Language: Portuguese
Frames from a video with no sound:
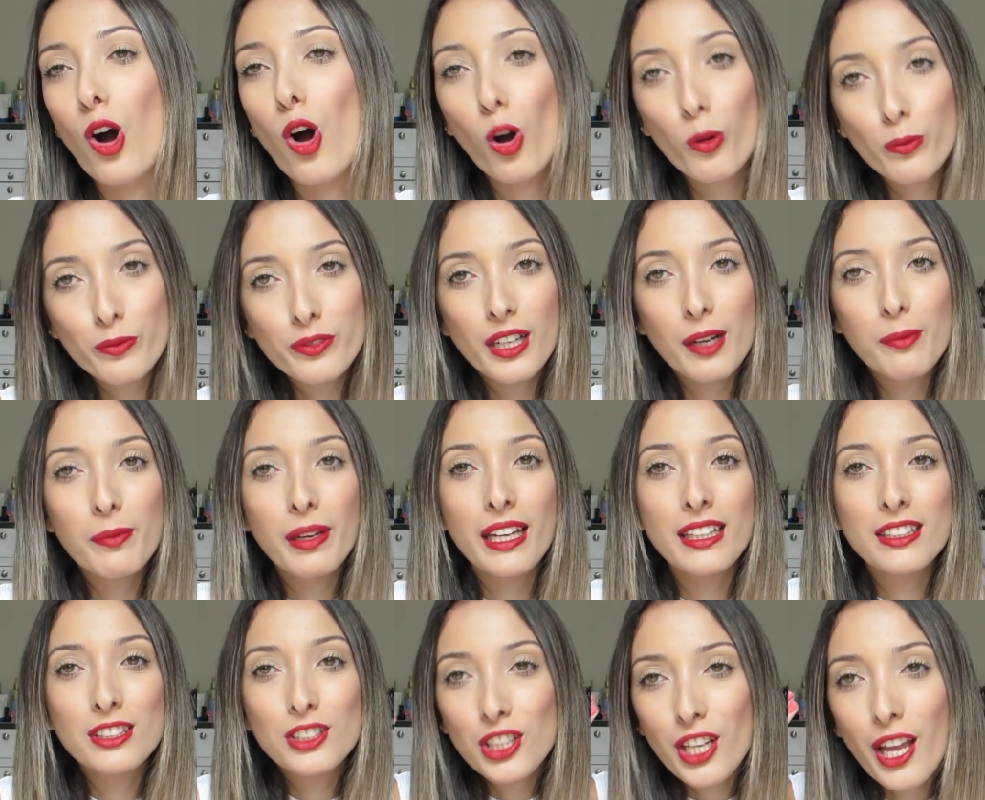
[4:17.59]

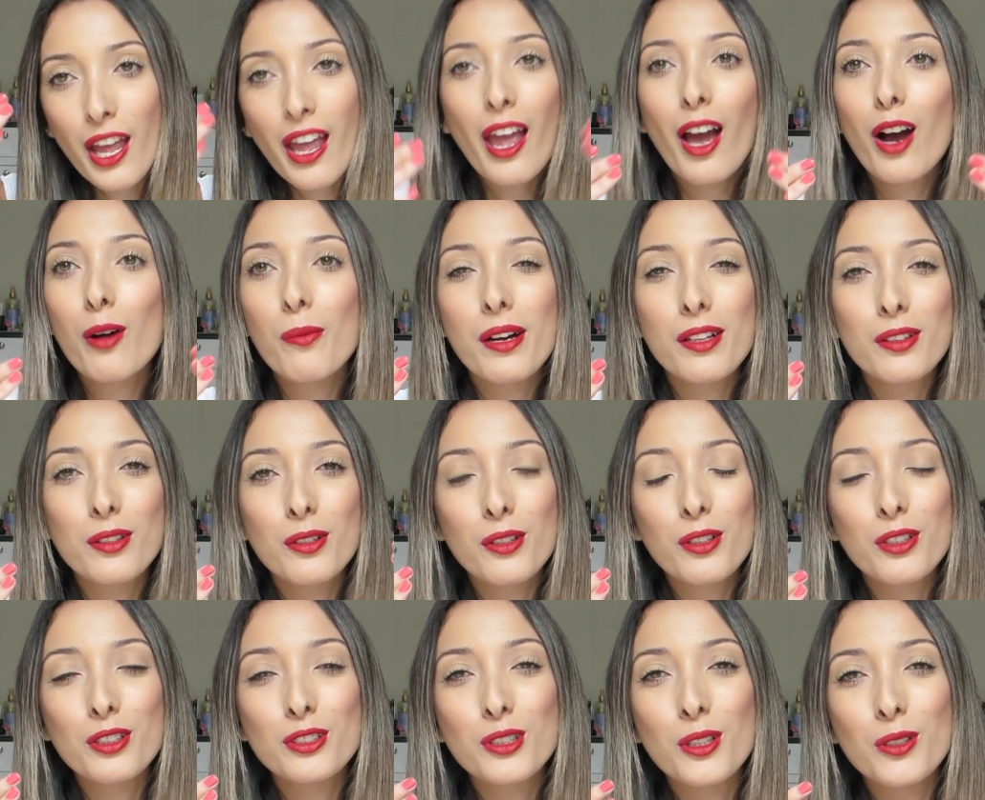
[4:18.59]
obviamente é o batom
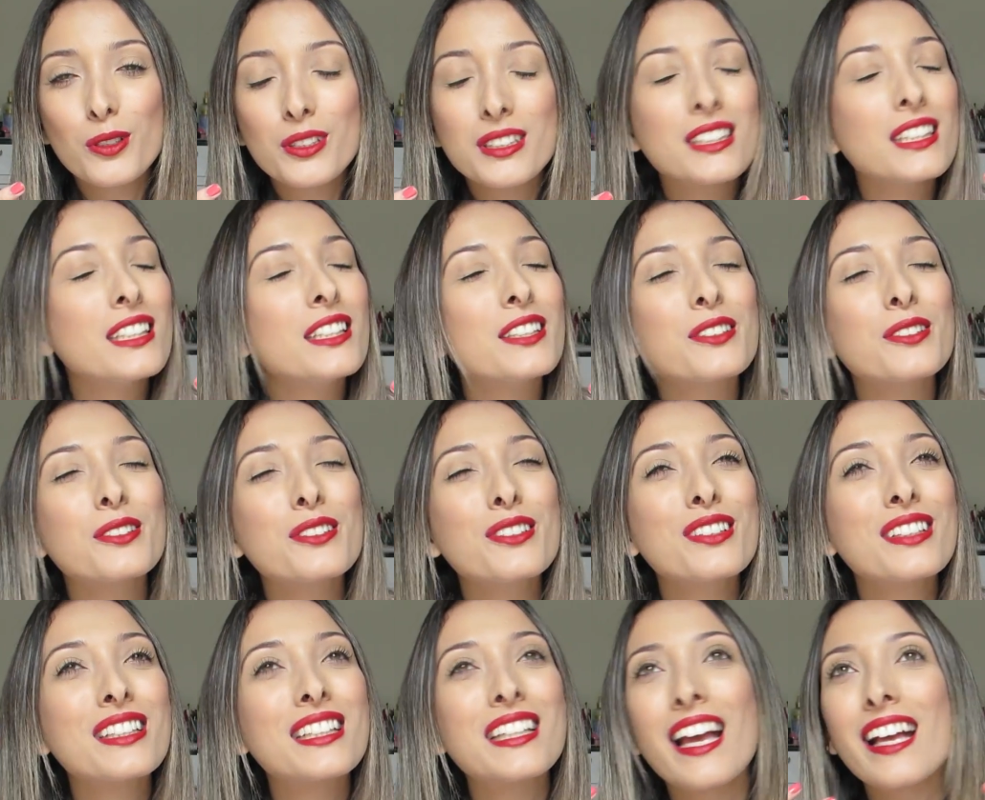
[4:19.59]
que eu estou
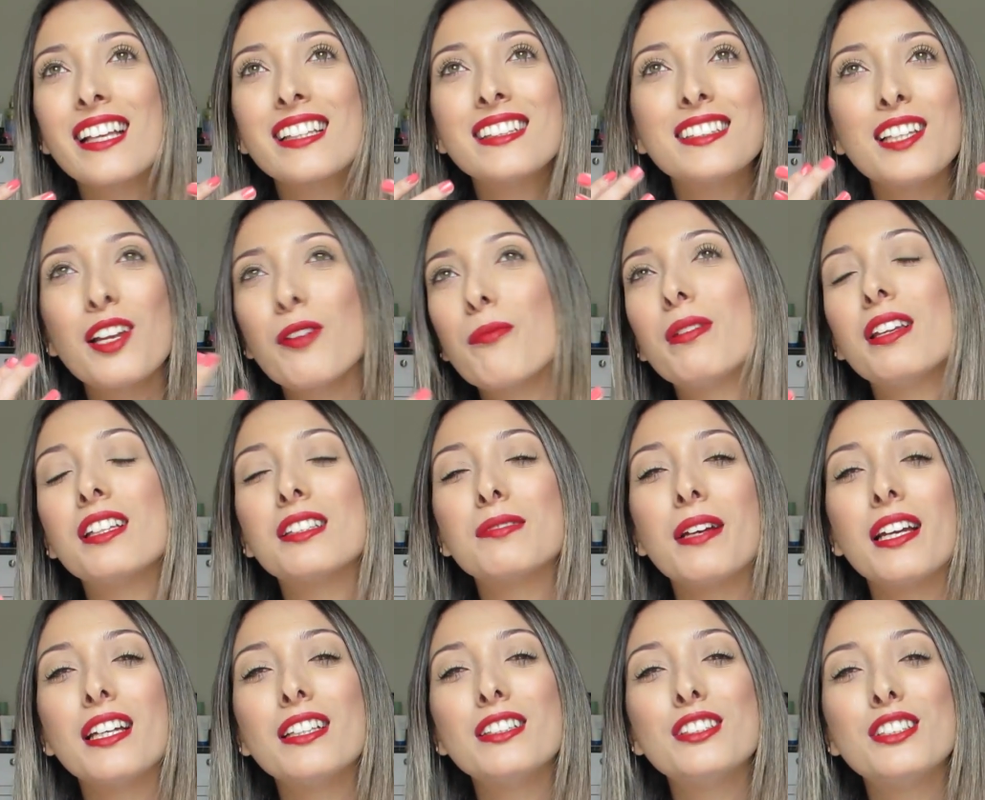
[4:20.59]
usando, que é
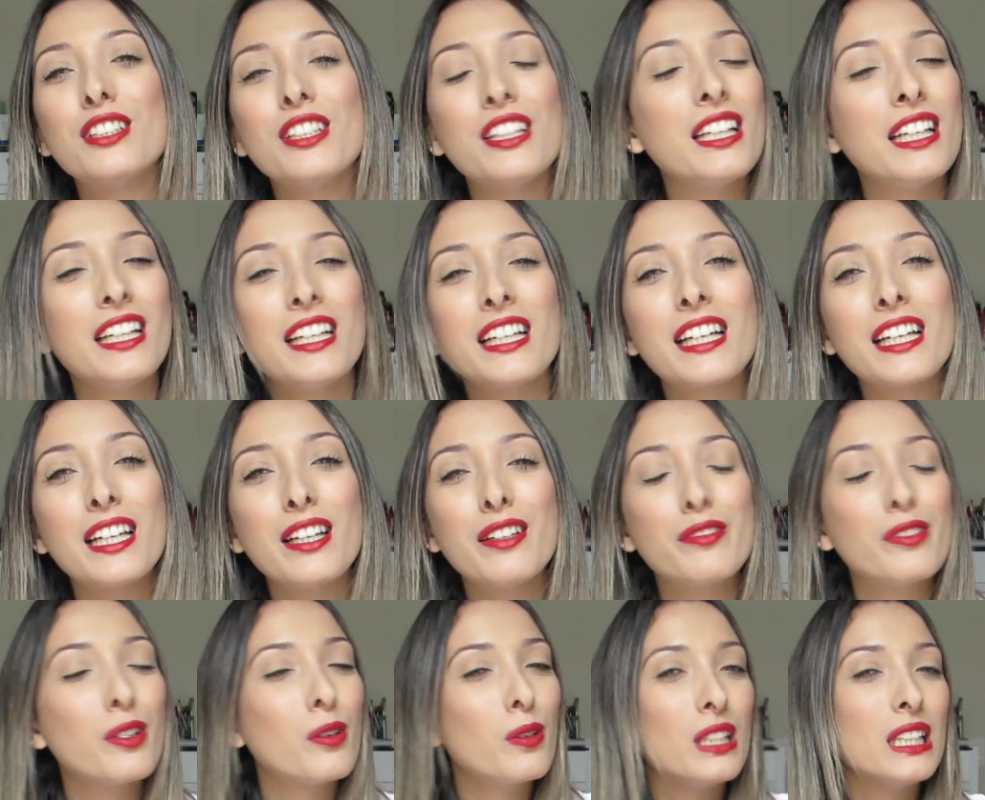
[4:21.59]
simplesmente
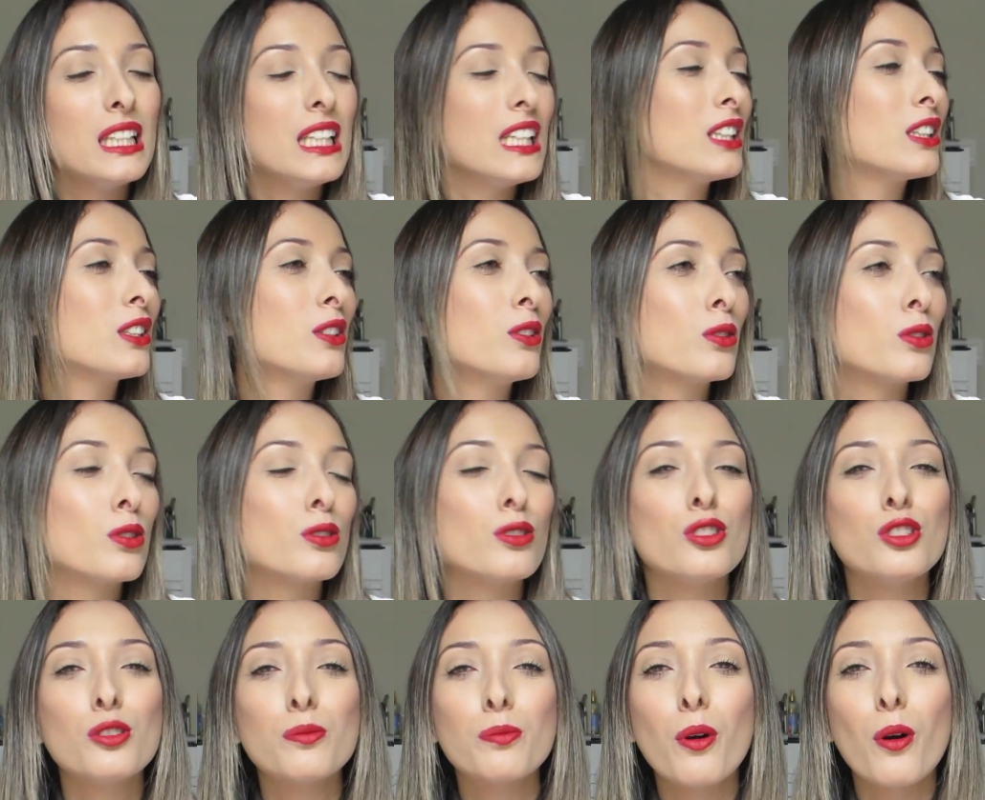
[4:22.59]
incrível, lindo,
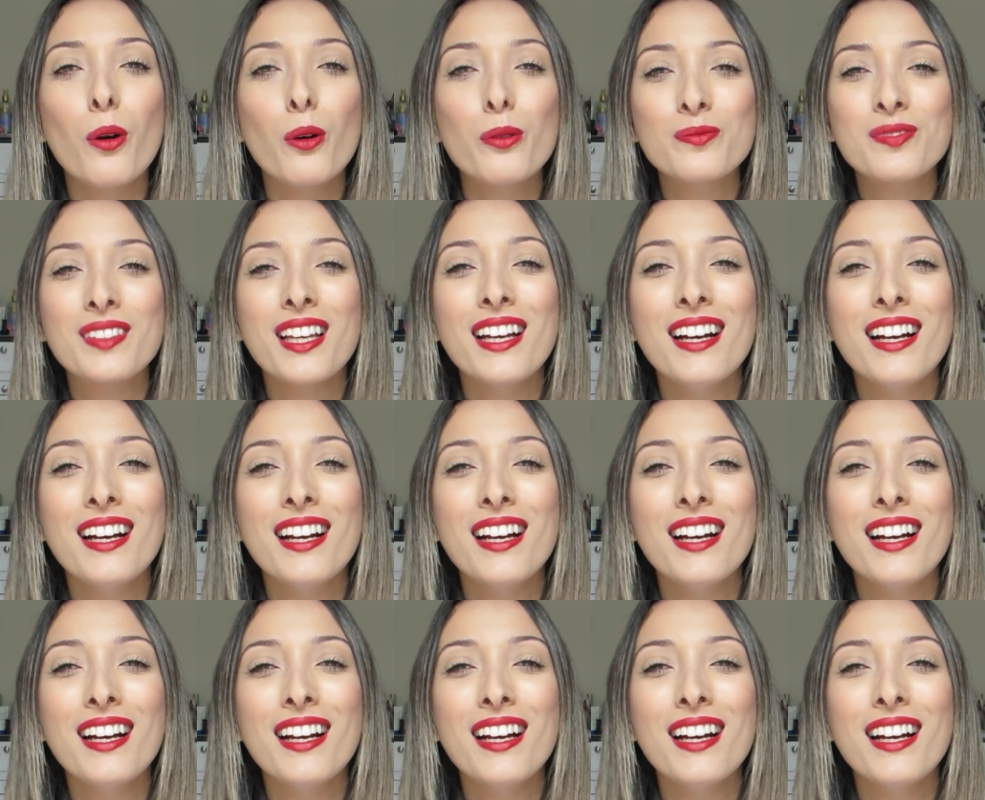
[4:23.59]
tudo de bom.